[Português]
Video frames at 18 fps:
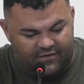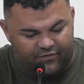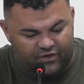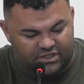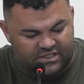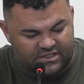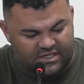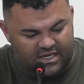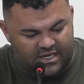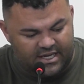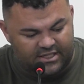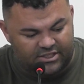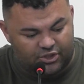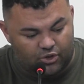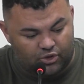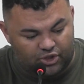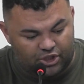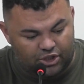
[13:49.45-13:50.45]
Vossa
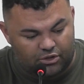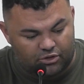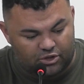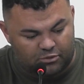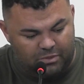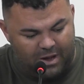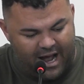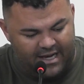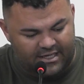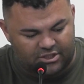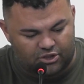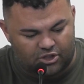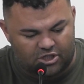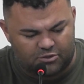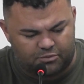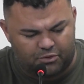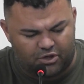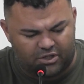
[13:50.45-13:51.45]
Excelência os dignos pares
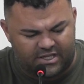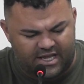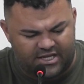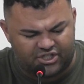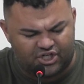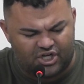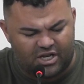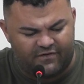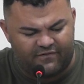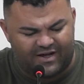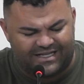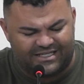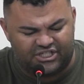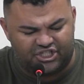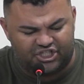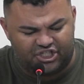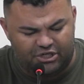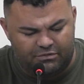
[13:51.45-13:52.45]
nosso protesto de elevada
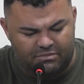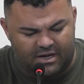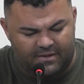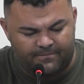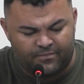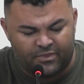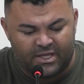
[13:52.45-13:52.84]
estima